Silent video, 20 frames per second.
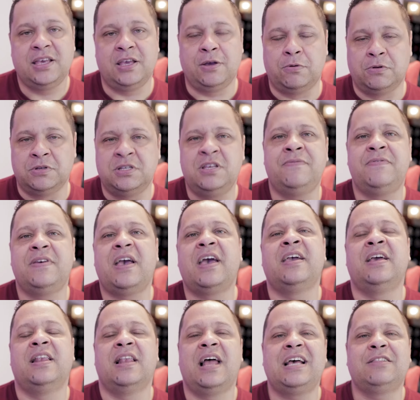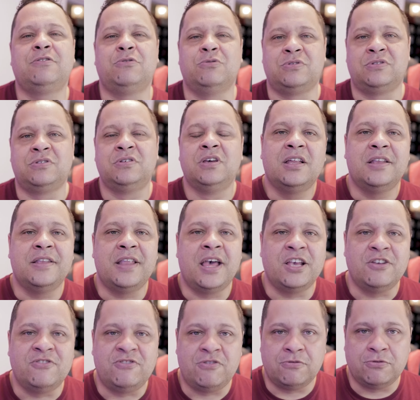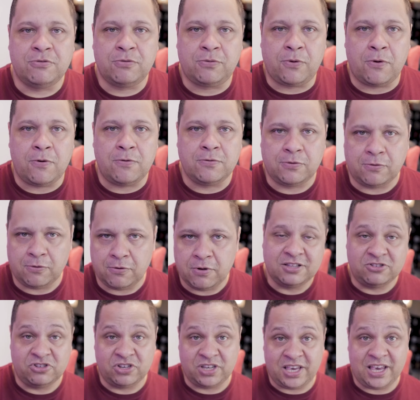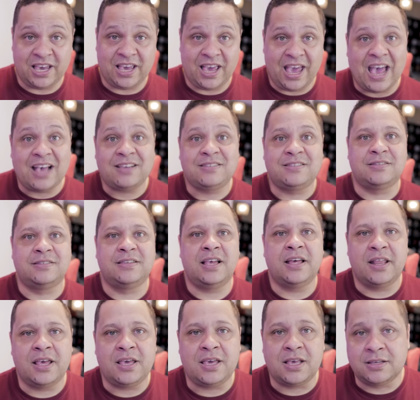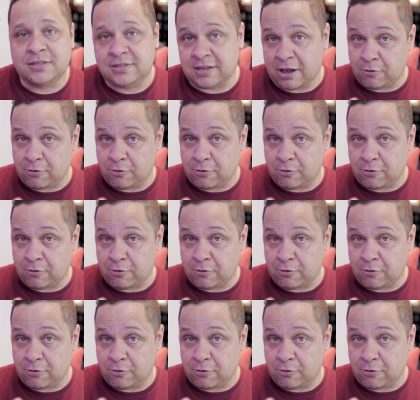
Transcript: Inclusive, há relatos na região do Congo de que essas aranhas,